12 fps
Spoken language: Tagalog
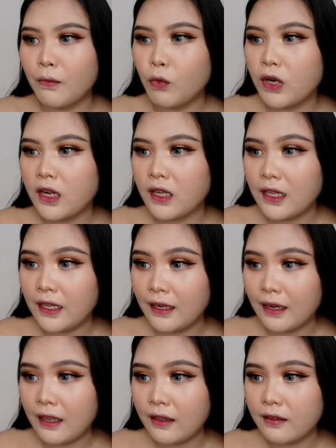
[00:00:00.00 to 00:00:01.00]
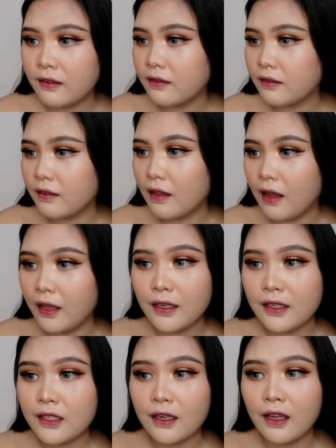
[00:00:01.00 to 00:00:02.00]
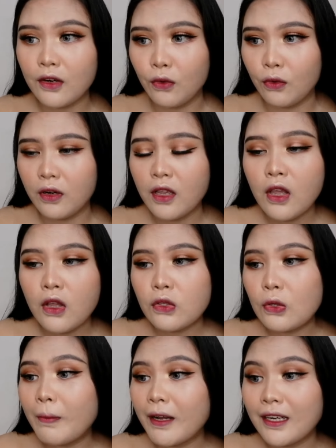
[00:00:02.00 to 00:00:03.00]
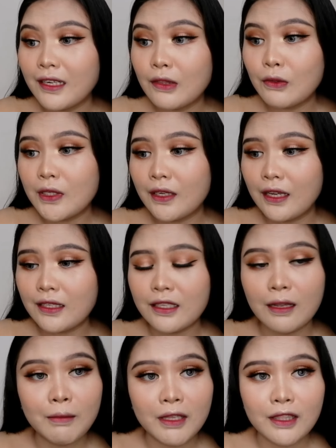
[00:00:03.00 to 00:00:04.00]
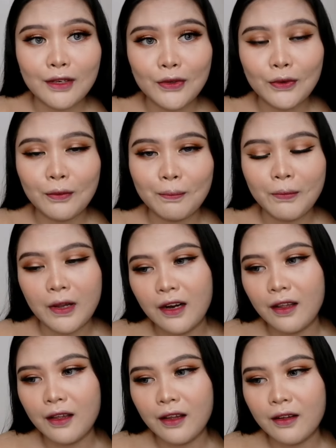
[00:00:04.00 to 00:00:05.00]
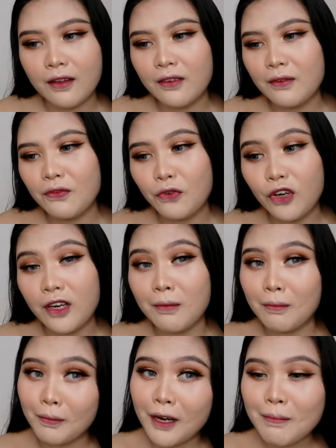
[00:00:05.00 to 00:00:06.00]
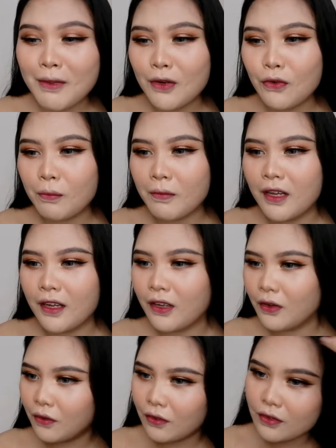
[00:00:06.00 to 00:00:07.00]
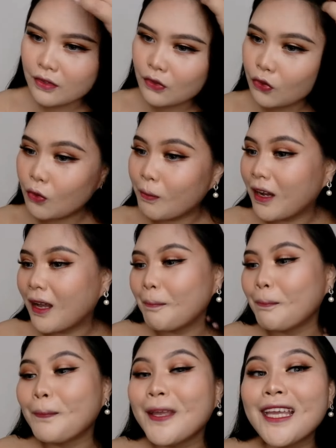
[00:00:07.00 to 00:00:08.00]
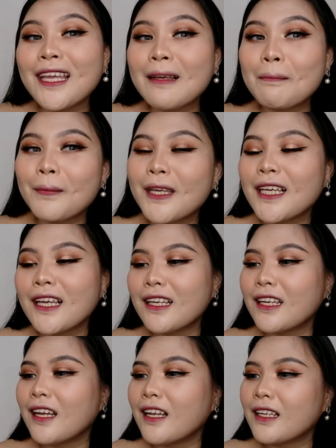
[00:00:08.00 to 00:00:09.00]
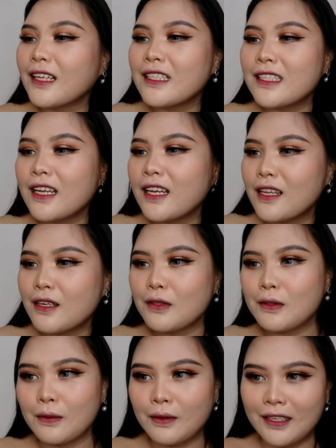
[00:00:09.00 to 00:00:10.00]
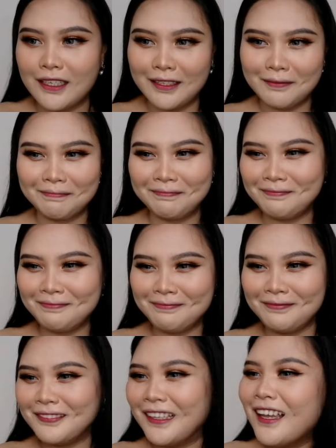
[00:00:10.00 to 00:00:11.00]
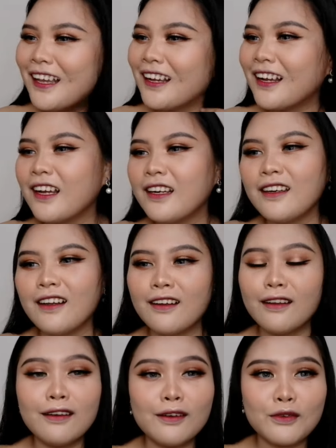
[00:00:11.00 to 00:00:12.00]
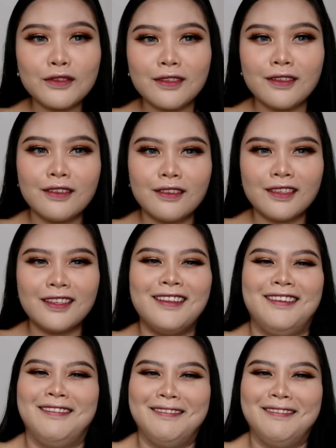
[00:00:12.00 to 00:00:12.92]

mura kag-iring na. Hindi siya ganun. So, maganda to siya guys gamitin yung parang or Barbie look, mga ganun. So, yung mga pink, pink, gana, ganyan. So, ganyan. Mm, ganda, ganda ko sis.